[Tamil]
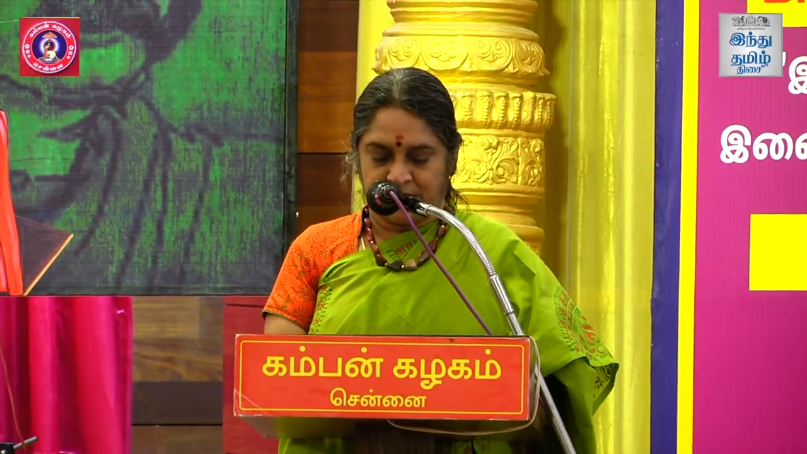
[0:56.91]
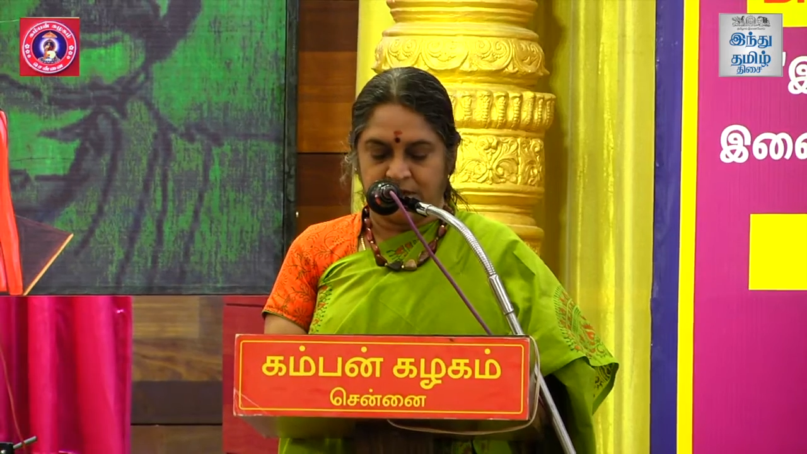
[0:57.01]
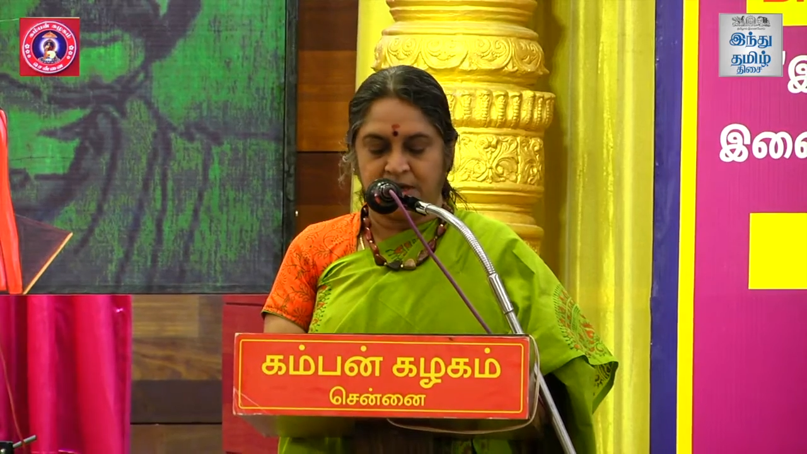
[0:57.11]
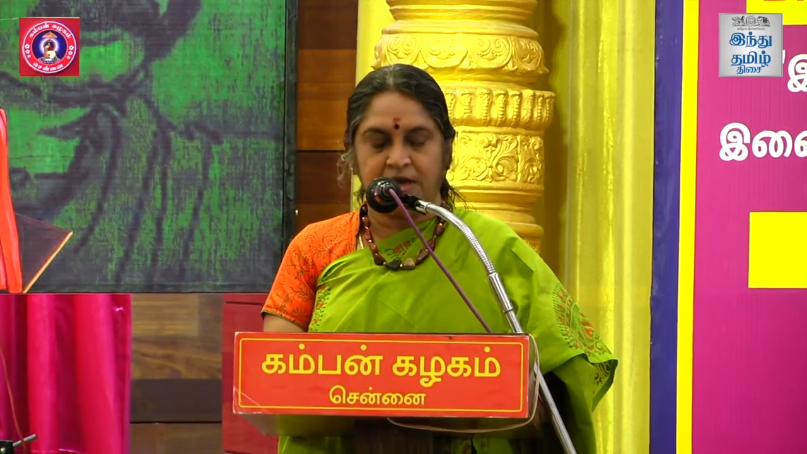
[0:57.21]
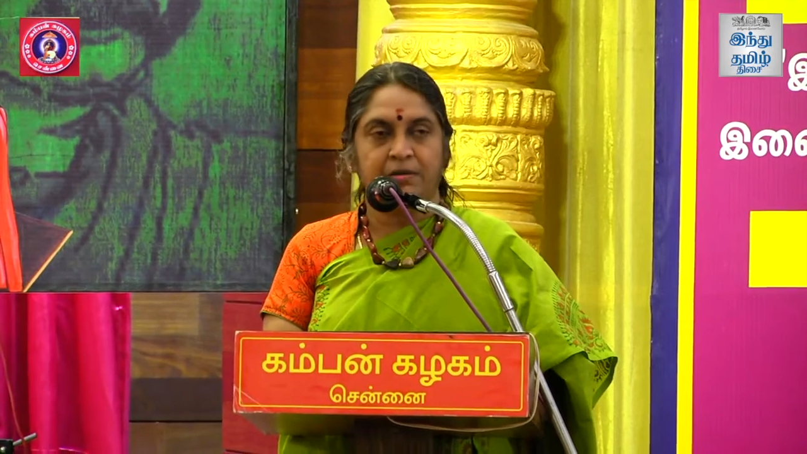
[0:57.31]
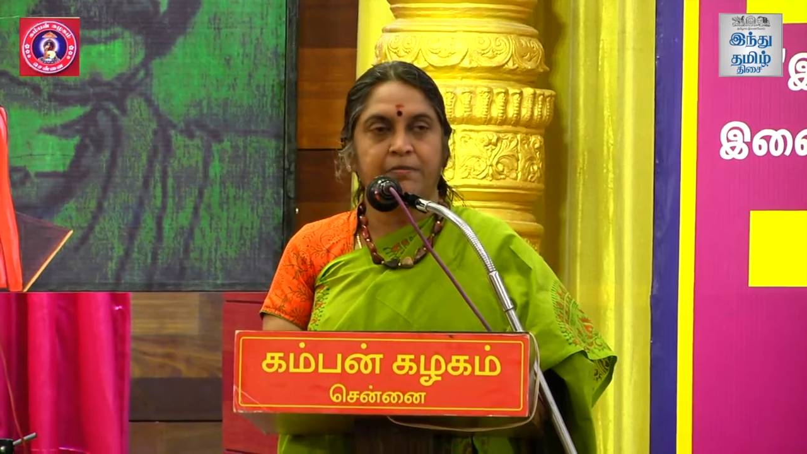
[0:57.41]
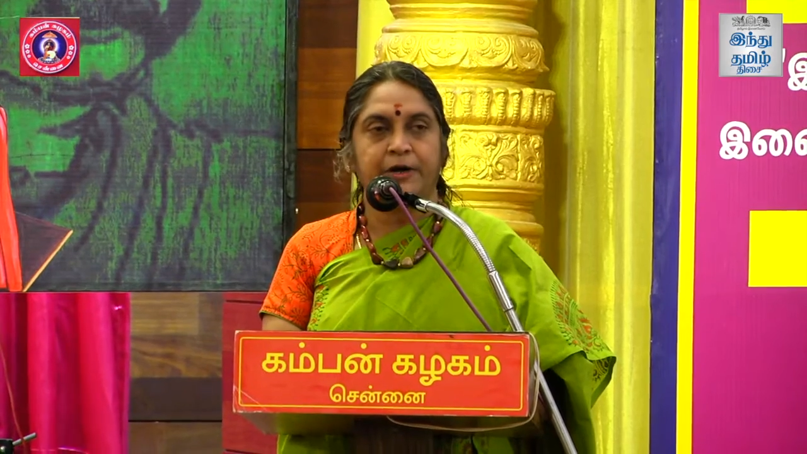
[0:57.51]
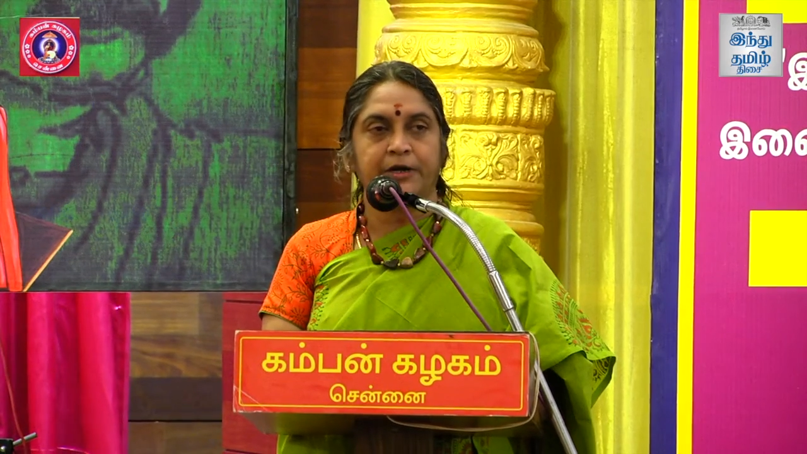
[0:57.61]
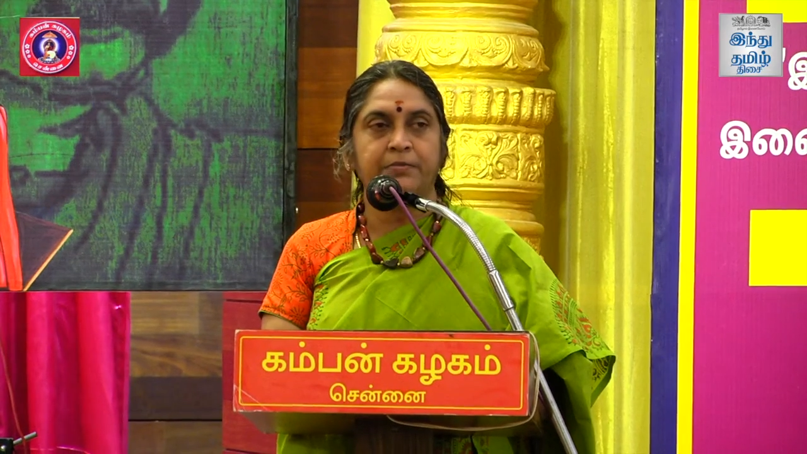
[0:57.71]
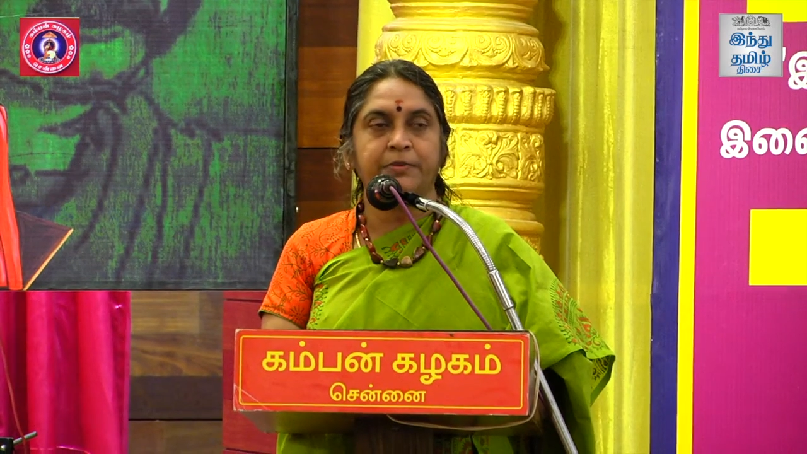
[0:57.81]
இங்கே
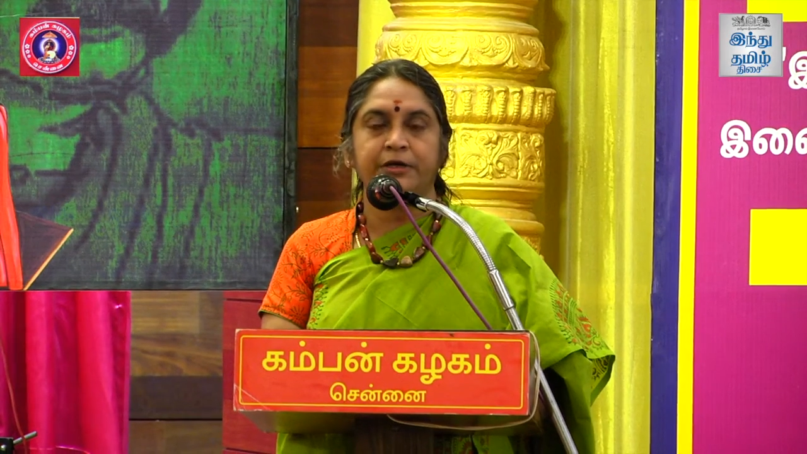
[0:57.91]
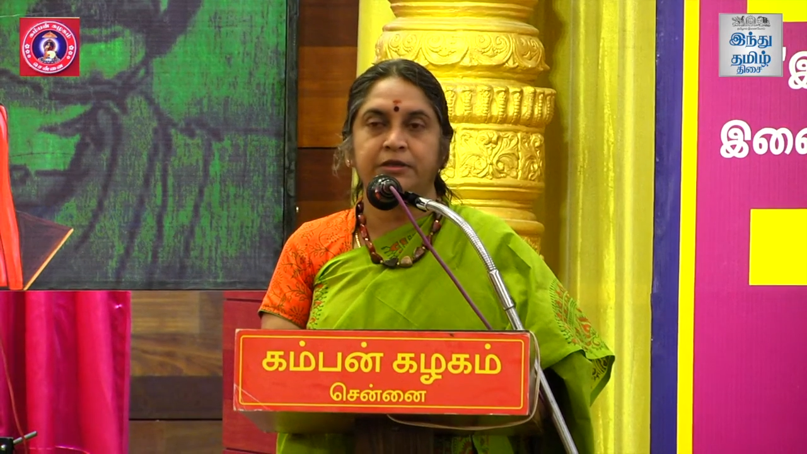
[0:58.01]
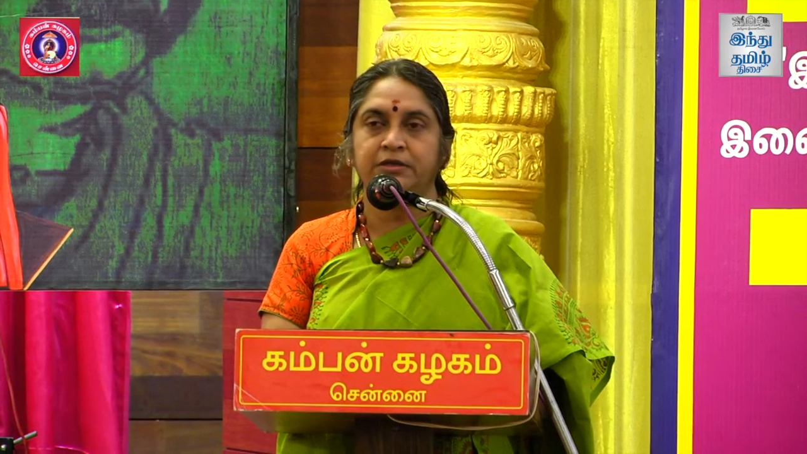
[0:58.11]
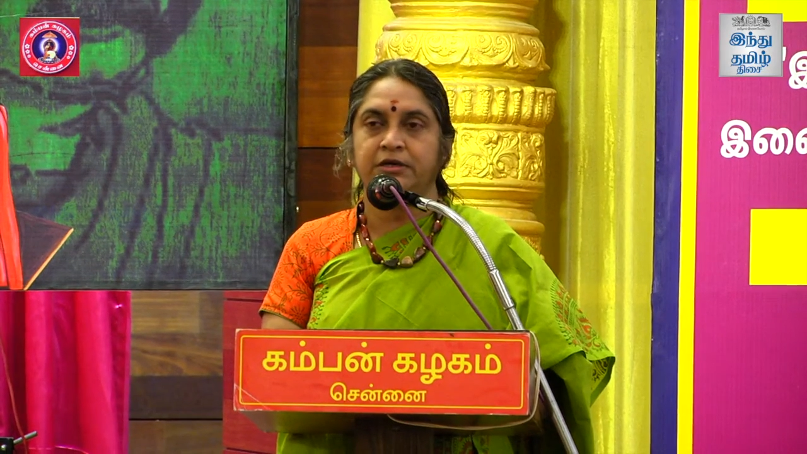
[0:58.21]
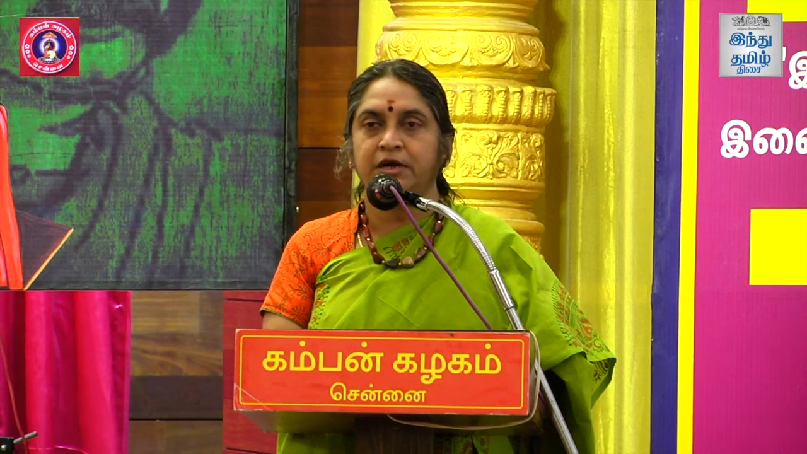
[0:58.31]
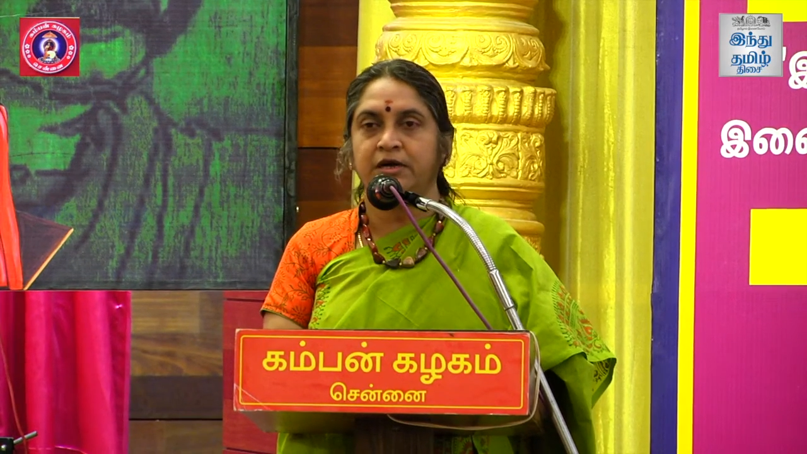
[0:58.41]
படம் பிடித்து